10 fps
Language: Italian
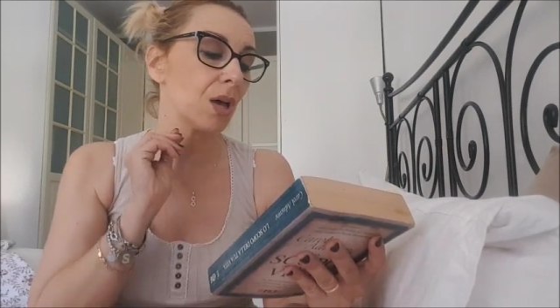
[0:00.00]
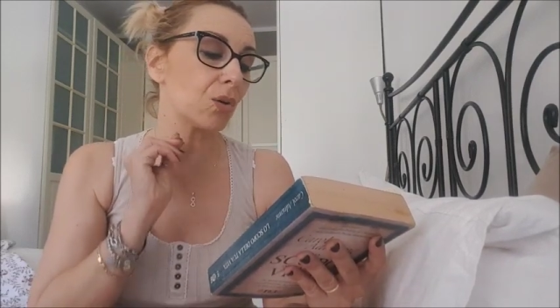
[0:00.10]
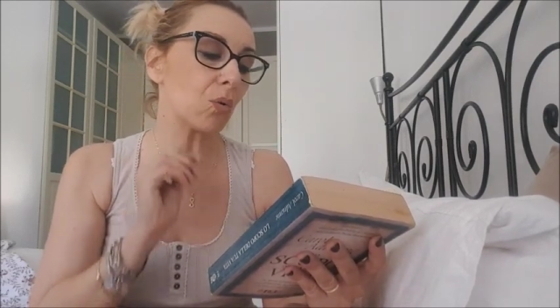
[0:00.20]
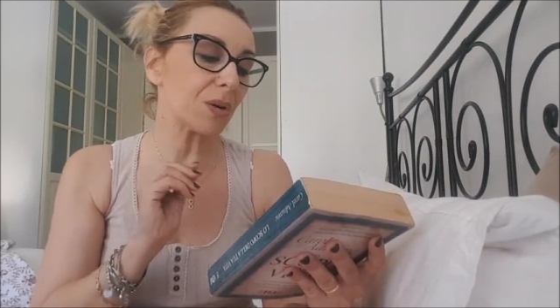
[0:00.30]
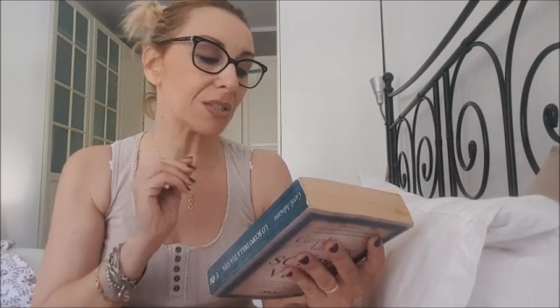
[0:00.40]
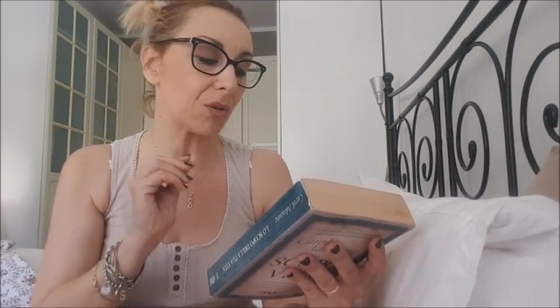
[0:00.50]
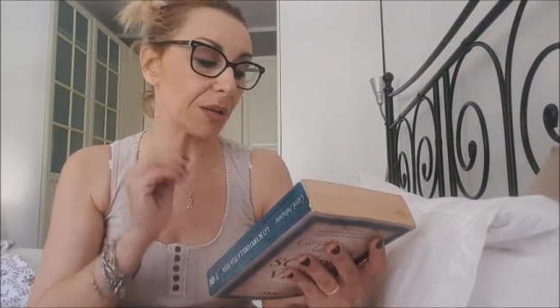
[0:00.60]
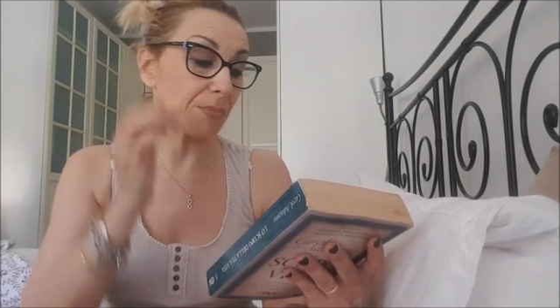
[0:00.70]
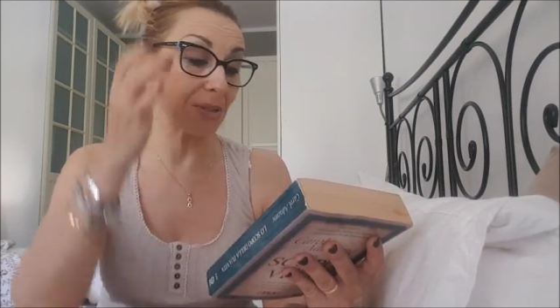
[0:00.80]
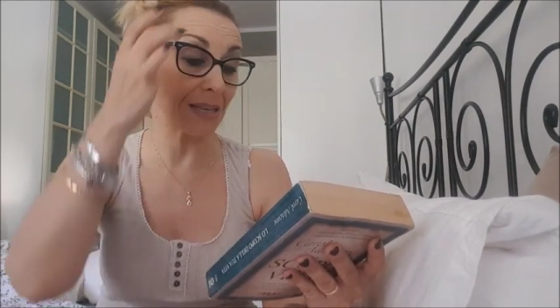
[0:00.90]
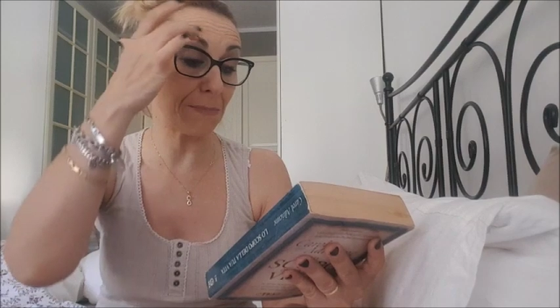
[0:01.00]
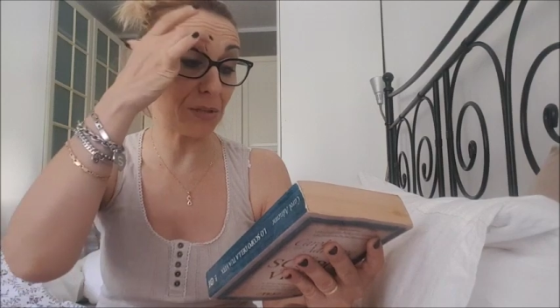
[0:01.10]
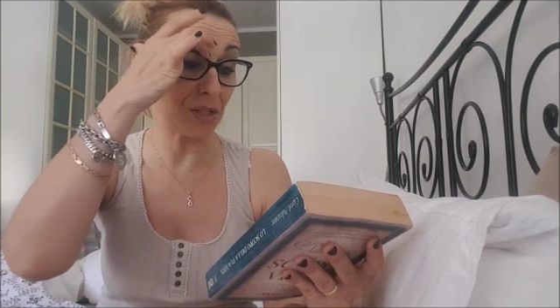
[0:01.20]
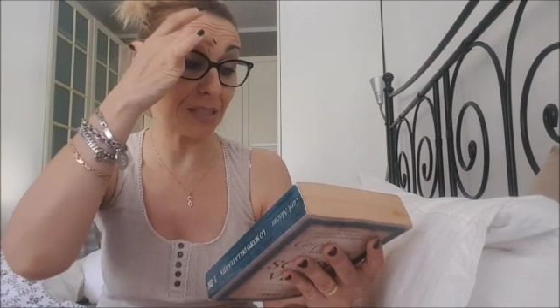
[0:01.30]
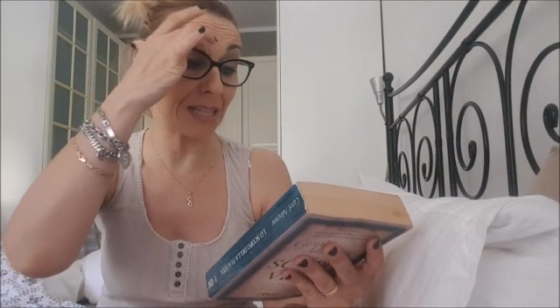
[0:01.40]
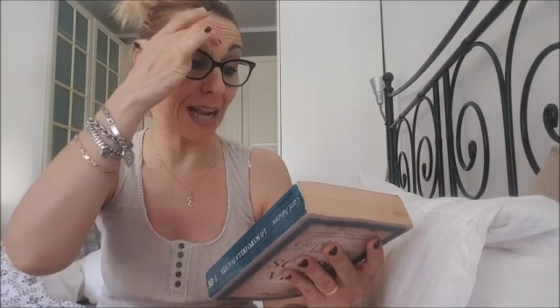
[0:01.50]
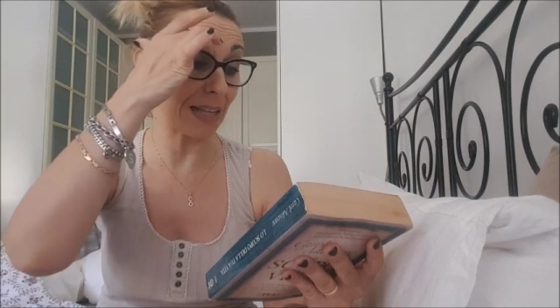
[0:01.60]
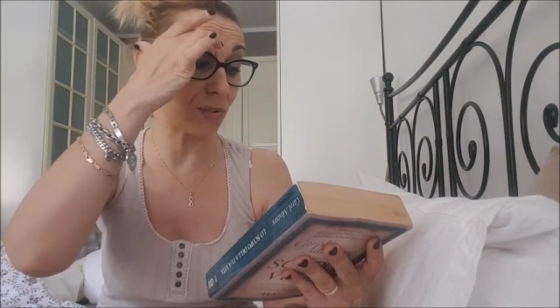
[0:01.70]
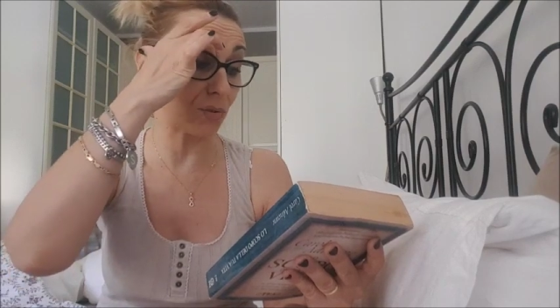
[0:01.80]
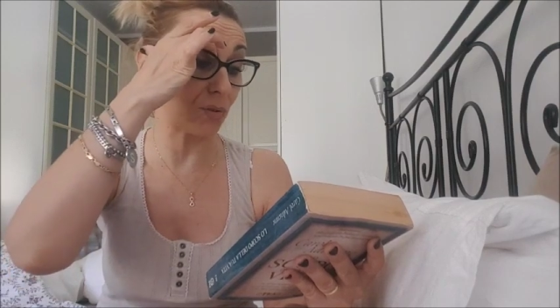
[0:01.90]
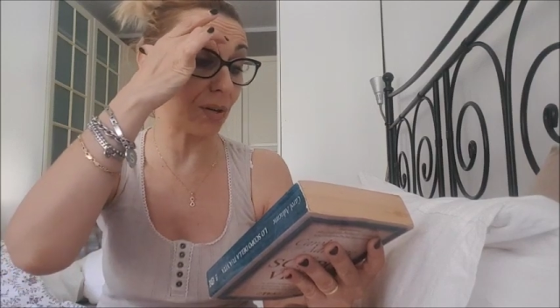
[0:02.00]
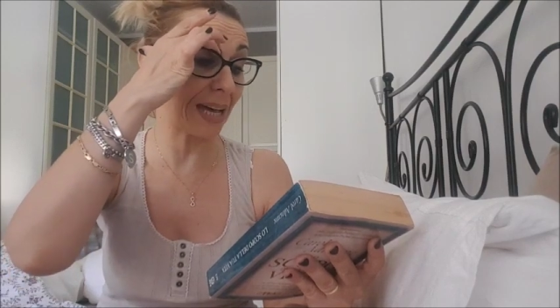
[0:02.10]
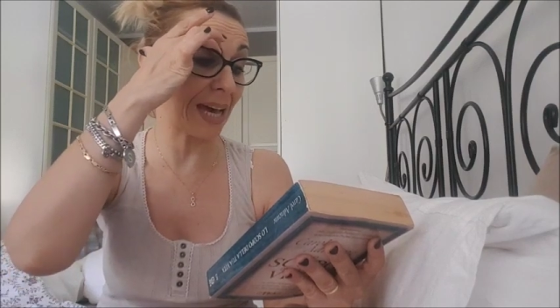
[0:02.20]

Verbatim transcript: Con questo libro semplice e diretto,